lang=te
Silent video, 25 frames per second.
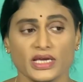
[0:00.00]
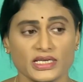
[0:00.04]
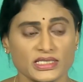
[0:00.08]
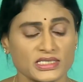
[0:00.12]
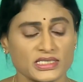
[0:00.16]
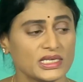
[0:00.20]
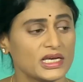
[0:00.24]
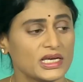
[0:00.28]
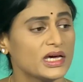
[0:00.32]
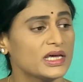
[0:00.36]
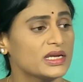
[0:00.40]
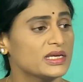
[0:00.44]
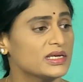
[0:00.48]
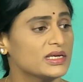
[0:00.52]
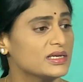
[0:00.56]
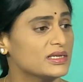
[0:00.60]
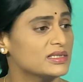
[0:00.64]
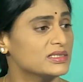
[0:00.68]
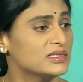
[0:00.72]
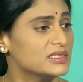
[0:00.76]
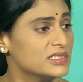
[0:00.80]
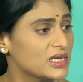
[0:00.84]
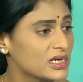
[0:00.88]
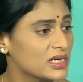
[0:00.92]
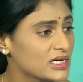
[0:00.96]
కేసీఆర్
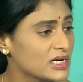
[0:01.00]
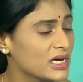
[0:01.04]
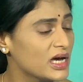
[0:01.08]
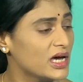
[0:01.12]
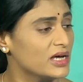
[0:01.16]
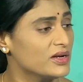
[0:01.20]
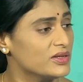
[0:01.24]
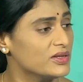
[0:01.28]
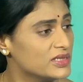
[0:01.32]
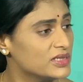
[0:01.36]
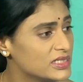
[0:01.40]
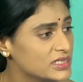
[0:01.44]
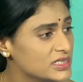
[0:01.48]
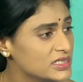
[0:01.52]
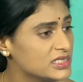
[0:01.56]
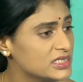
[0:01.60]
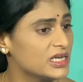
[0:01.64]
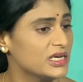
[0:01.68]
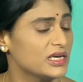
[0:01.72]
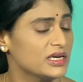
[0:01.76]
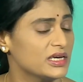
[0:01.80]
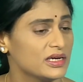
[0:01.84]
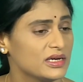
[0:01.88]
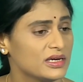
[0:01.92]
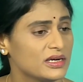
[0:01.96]
సర్కారు
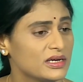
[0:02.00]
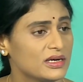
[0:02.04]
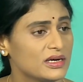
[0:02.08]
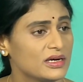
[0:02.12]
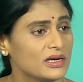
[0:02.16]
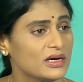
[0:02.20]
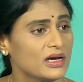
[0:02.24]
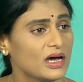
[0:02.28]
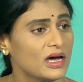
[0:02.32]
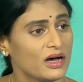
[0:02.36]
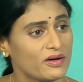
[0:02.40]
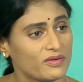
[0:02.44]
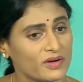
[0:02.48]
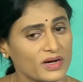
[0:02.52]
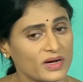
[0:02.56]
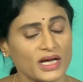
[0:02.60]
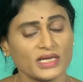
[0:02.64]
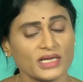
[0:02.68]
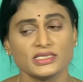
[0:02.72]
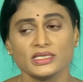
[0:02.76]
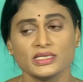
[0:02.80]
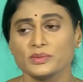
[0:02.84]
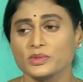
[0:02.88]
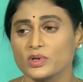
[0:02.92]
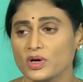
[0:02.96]
దించే
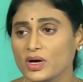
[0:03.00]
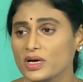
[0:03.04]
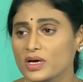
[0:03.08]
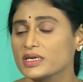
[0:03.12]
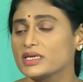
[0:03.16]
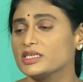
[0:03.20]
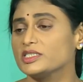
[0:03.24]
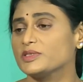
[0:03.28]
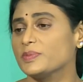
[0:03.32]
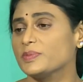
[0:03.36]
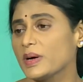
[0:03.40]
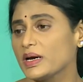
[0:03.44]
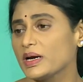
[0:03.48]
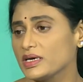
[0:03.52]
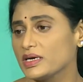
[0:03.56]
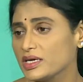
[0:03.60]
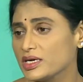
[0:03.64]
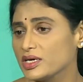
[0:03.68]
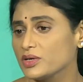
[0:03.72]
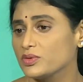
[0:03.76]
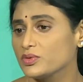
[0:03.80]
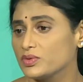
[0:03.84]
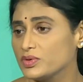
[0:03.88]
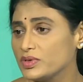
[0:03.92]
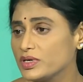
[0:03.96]
అవకాశం కాంగ్రెస్
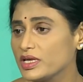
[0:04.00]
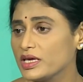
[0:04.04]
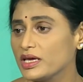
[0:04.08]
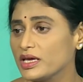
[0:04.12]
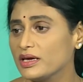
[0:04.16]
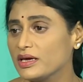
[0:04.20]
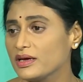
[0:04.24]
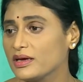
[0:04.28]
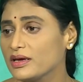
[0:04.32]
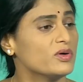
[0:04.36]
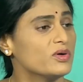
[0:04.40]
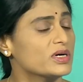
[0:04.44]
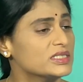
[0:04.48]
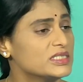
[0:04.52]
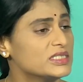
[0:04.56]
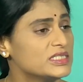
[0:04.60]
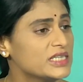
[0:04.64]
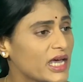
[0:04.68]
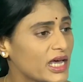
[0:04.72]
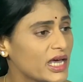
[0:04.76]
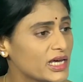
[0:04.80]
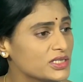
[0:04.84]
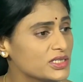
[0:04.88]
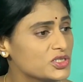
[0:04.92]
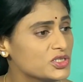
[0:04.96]
పార్టీకి ఉంటే ఒక
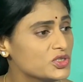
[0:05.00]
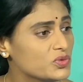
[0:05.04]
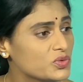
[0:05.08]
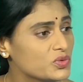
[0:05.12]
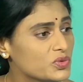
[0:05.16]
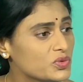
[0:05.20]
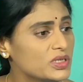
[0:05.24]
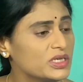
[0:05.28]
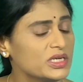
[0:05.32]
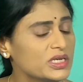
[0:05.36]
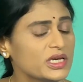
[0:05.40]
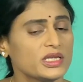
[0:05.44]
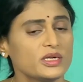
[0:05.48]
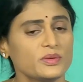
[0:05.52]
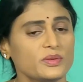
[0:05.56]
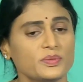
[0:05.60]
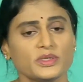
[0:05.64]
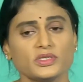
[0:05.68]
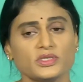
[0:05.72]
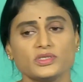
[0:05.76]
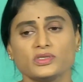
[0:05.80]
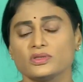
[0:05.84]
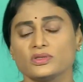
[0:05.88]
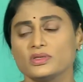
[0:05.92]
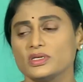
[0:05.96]
ఛాన్స్ ఉంది
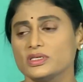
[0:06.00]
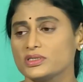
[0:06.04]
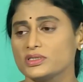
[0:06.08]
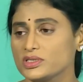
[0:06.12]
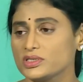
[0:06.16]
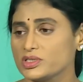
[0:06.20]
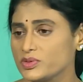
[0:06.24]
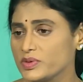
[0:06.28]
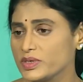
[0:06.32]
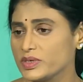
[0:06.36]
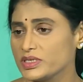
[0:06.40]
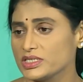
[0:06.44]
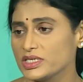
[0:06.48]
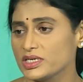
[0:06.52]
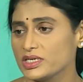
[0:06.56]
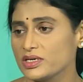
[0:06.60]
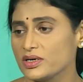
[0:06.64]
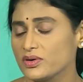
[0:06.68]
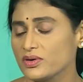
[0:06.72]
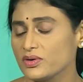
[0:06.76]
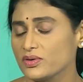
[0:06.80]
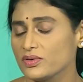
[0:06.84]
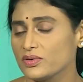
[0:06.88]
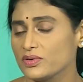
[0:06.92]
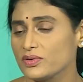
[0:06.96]
అనిపిస్తున్న
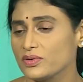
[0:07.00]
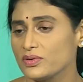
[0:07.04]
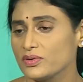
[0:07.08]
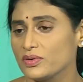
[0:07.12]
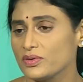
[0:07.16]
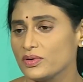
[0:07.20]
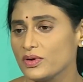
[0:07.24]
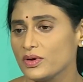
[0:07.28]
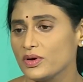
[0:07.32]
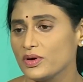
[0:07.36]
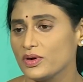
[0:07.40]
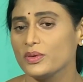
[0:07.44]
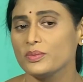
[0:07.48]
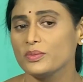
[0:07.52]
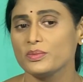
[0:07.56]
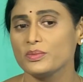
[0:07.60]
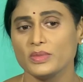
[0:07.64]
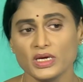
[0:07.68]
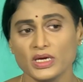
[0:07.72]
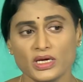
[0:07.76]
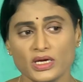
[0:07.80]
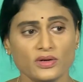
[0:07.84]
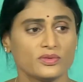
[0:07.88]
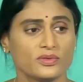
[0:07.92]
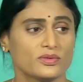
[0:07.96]
సిచ్యువేషన్లో
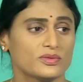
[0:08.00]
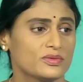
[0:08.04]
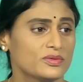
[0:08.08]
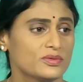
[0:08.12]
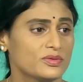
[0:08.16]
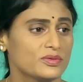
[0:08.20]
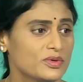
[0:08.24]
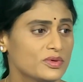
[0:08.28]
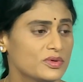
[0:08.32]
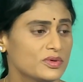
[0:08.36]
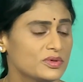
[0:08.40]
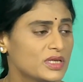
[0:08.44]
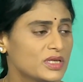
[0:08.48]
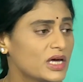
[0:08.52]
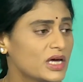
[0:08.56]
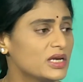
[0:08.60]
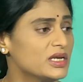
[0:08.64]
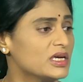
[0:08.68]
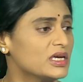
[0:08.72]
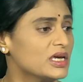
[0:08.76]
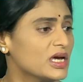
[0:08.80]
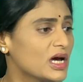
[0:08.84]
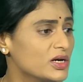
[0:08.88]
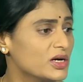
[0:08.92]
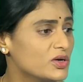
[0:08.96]
మీరు
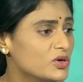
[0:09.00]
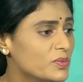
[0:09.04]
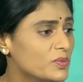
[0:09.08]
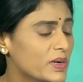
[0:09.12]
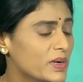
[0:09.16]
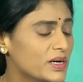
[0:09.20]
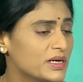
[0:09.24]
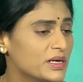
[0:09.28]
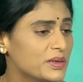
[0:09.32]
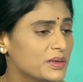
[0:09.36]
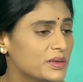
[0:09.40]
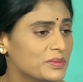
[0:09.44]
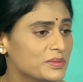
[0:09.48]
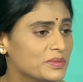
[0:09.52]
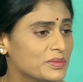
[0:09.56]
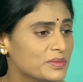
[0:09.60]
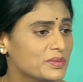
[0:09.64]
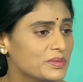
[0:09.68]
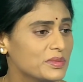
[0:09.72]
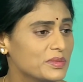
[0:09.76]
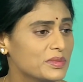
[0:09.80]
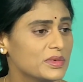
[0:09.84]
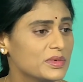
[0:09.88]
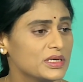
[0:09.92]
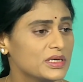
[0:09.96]
దానికి అడ్డుపడ్డం
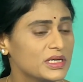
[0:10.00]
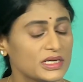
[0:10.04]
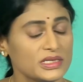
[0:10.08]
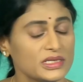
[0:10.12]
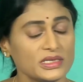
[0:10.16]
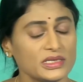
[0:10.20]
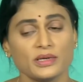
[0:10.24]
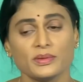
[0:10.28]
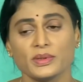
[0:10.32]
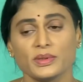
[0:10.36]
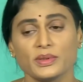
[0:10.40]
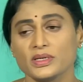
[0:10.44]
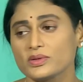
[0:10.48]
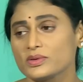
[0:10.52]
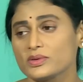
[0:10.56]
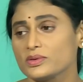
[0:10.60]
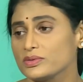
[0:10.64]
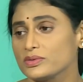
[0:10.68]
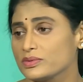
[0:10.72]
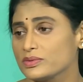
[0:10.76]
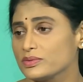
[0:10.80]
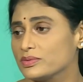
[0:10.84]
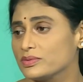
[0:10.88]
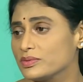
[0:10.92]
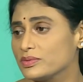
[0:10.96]
ఎంత
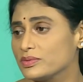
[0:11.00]
మటుకు